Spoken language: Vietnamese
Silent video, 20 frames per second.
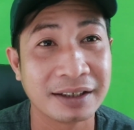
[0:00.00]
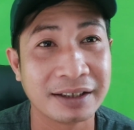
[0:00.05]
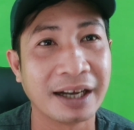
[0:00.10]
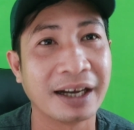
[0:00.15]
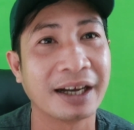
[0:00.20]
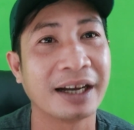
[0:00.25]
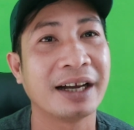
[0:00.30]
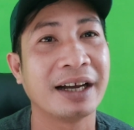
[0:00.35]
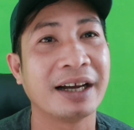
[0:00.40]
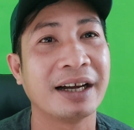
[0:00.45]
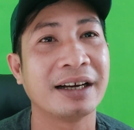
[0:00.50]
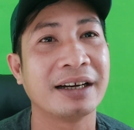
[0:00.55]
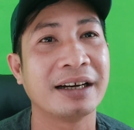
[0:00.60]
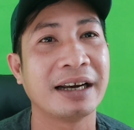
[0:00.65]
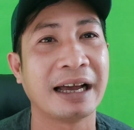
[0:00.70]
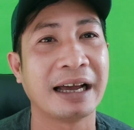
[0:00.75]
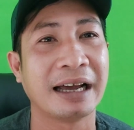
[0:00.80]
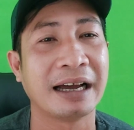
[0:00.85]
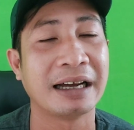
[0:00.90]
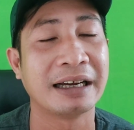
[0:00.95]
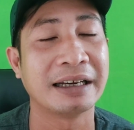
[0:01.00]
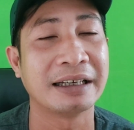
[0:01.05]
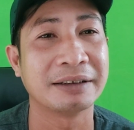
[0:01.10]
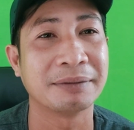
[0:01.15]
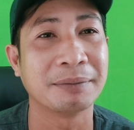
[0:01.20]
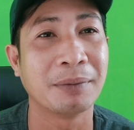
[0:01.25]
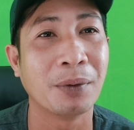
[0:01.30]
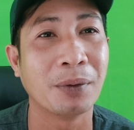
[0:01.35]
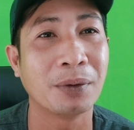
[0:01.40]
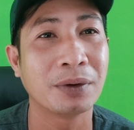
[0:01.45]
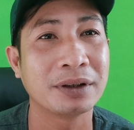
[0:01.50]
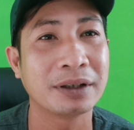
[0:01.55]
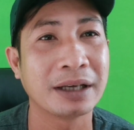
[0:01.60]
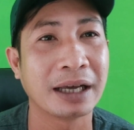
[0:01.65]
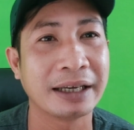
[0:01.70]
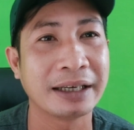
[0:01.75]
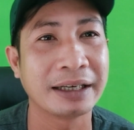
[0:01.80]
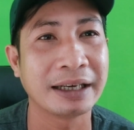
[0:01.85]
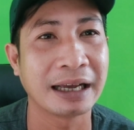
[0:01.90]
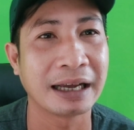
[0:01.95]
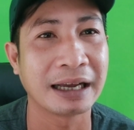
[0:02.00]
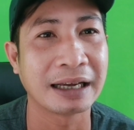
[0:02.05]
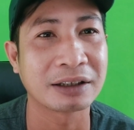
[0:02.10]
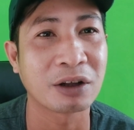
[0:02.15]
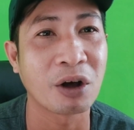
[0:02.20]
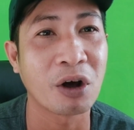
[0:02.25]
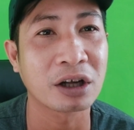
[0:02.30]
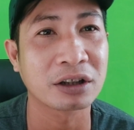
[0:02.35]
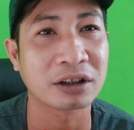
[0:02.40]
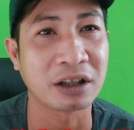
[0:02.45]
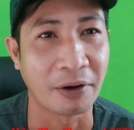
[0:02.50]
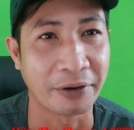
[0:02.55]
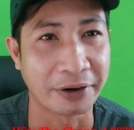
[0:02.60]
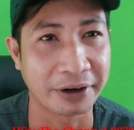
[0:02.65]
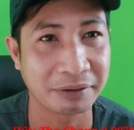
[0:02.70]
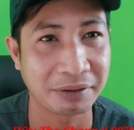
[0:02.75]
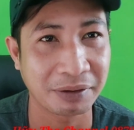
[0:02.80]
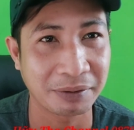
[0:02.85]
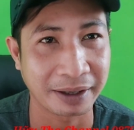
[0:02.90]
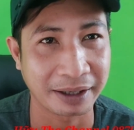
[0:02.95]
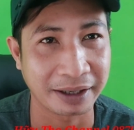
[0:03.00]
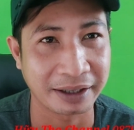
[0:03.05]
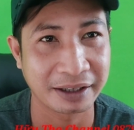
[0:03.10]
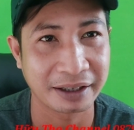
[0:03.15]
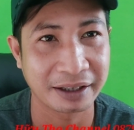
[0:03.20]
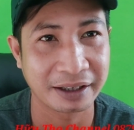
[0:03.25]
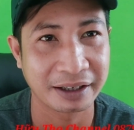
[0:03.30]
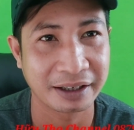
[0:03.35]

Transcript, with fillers: Đó là muốn để là thoát tội đó quý vị.